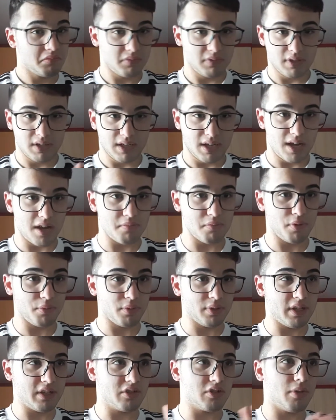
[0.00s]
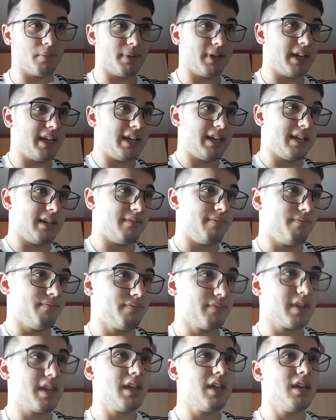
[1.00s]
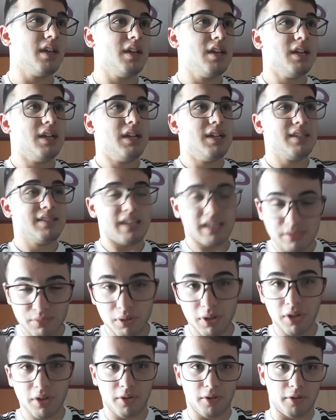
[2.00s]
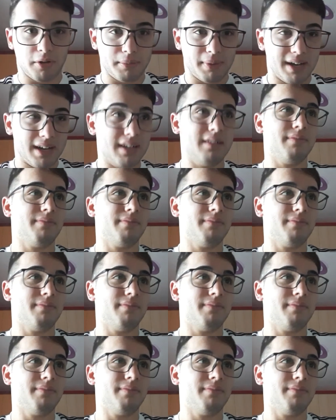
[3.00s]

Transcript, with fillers: a mio modesto parere. Sassuolo-Roma.